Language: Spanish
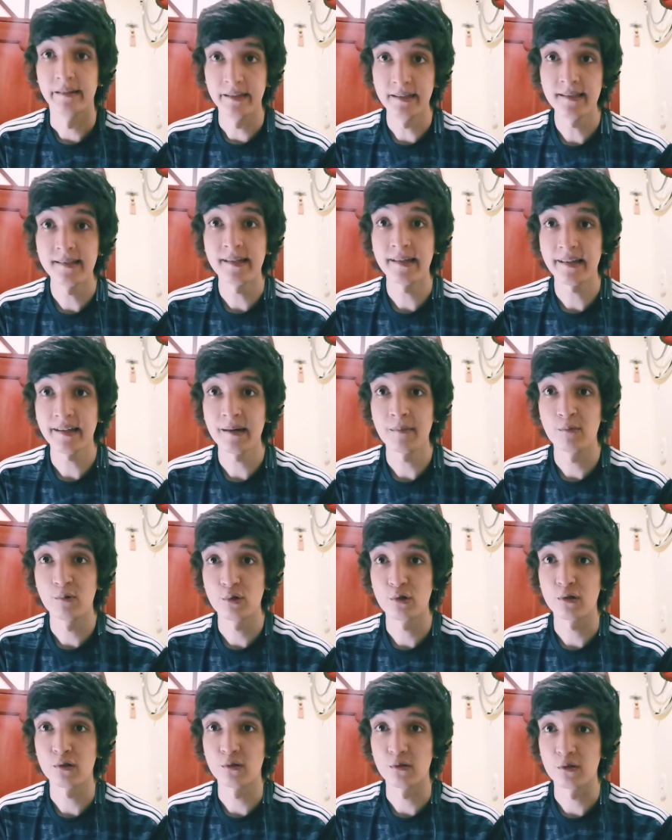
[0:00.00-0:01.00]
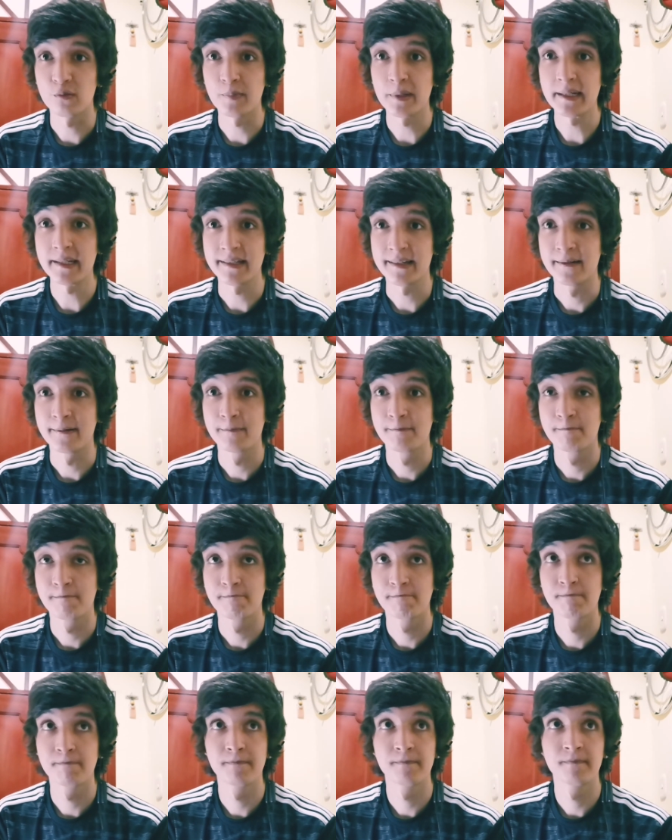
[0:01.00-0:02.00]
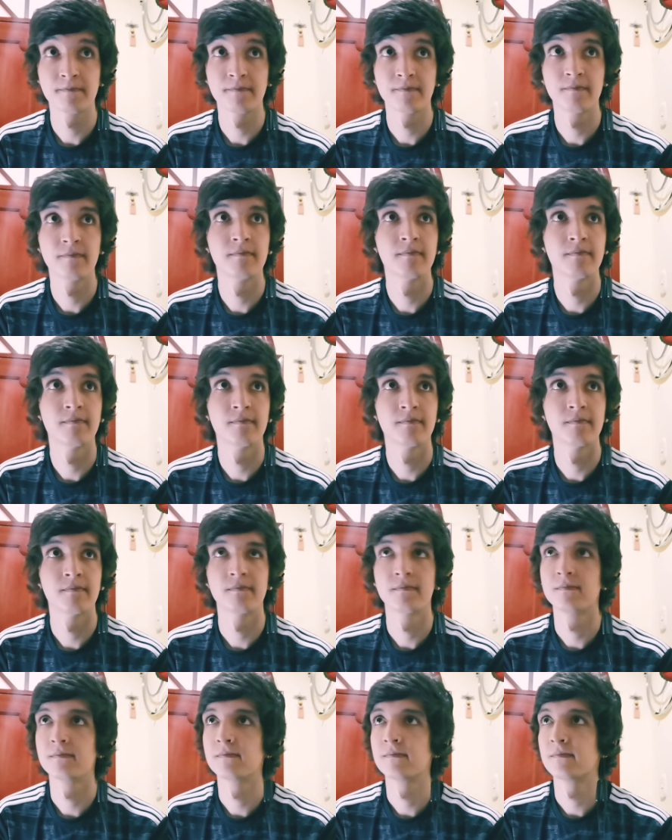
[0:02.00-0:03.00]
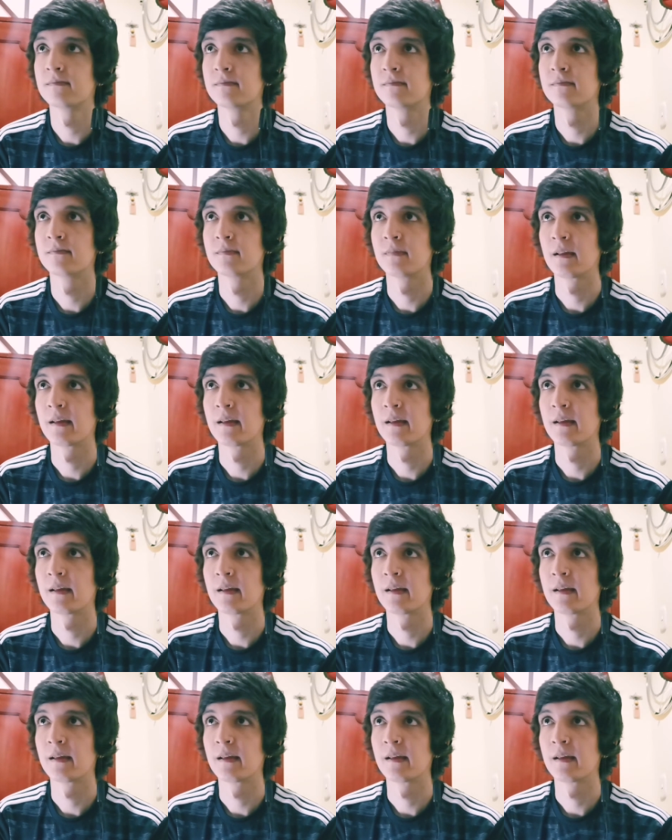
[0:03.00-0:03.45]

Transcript: Y sé que a muchos nos pasa. A mí no, a mí tampoco.